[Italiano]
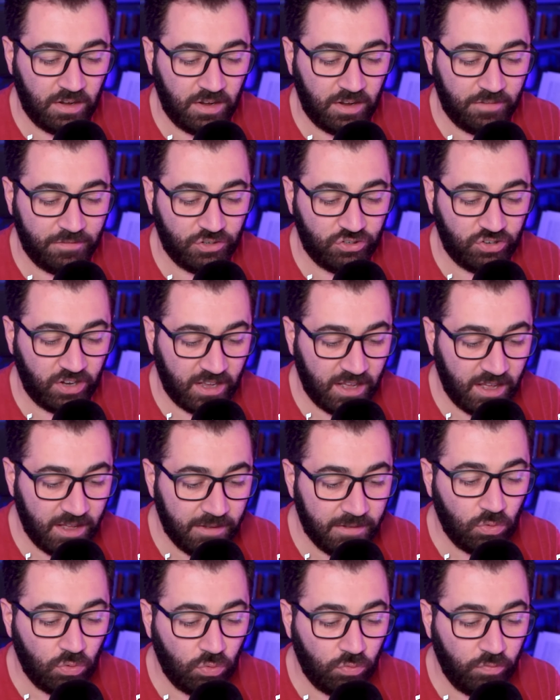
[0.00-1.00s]
nafeshecha,
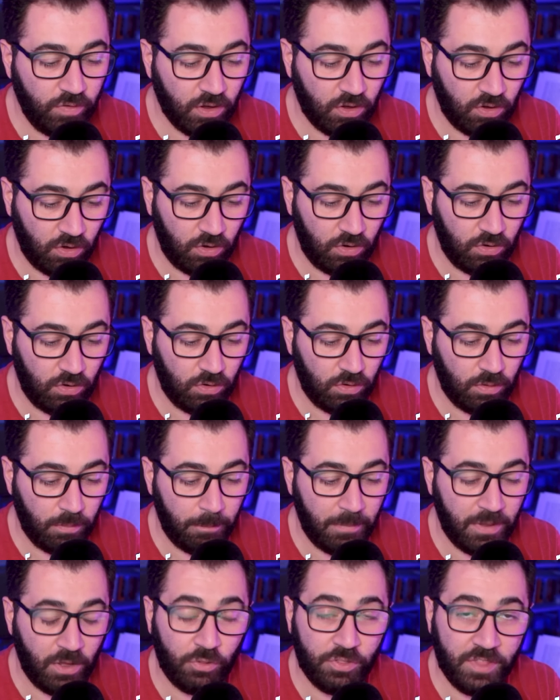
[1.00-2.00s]
uvechol
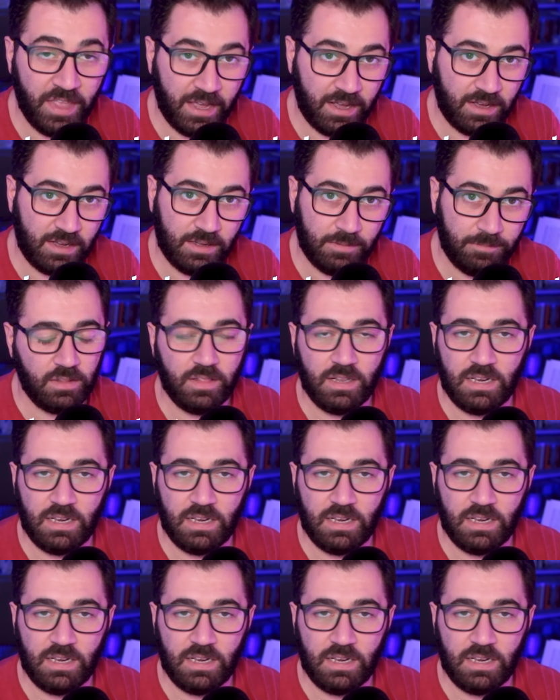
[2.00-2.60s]
meodecha.